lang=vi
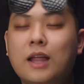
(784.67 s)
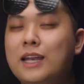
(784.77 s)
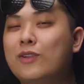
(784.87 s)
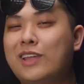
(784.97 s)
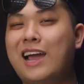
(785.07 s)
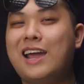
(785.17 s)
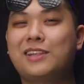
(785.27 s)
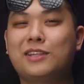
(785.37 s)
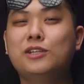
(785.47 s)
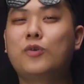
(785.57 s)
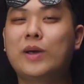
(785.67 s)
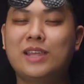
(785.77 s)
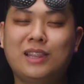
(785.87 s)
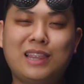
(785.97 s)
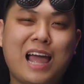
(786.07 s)
Nếu thấy hay thì đừng quên
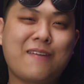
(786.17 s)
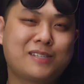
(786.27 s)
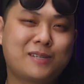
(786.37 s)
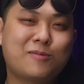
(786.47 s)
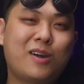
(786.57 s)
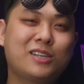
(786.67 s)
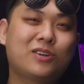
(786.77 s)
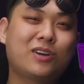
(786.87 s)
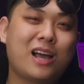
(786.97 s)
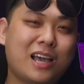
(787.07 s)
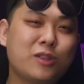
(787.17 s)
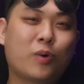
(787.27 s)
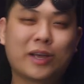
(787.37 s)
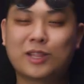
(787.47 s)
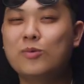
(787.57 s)
nhấn like và subscribe cho các kênh
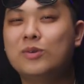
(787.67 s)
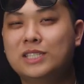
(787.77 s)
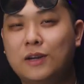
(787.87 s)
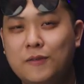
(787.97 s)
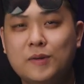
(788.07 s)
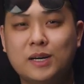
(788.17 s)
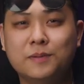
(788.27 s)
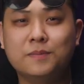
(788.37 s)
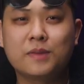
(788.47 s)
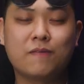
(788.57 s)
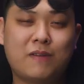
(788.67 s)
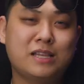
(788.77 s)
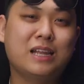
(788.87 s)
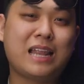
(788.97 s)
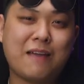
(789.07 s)
thuộc hệ thống của The River và
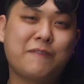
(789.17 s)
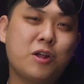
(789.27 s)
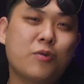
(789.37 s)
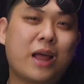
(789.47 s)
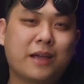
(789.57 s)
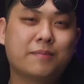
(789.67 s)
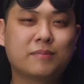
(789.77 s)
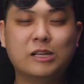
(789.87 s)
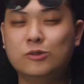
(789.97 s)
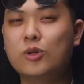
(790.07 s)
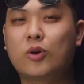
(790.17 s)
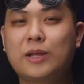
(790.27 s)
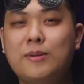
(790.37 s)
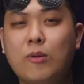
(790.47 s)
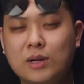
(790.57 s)
nhấn like video này để chúng tôi có
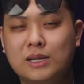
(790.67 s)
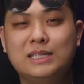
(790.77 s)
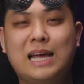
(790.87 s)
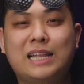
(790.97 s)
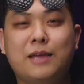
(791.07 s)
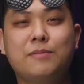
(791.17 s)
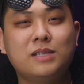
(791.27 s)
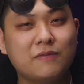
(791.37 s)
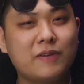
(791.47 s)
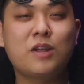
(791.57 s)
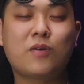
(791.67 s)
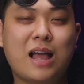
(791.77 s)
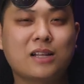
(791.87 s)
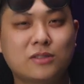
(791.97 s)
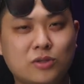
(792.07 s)
thêm động lực để ra thêm những video
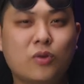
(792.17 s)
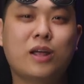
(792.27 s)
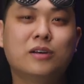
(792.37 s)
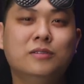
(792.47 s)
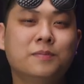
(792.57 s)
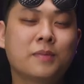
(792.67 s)
khác tốt hơn.